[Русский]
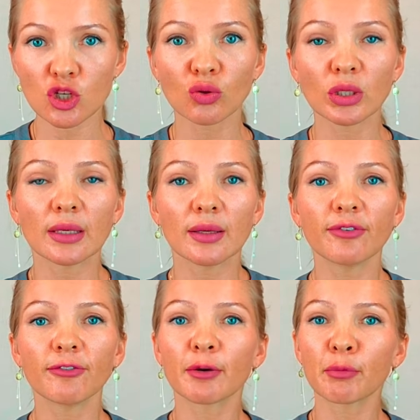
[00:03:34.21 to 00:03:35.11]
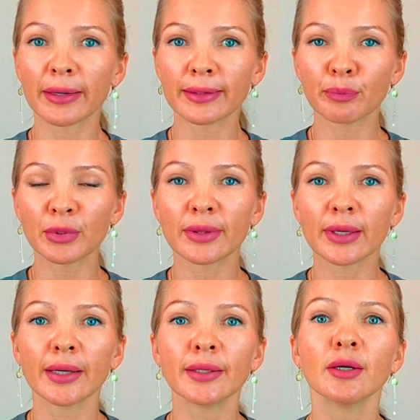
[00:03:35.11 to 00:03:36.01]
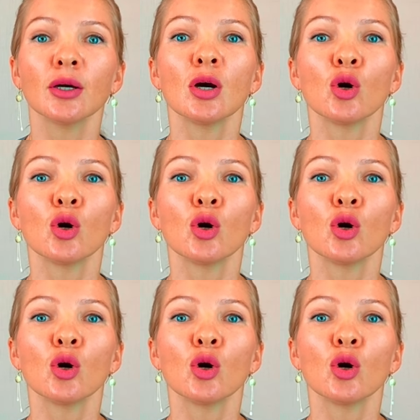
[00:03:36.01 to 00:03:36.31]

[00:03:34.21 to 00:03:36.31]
что такие форматы питания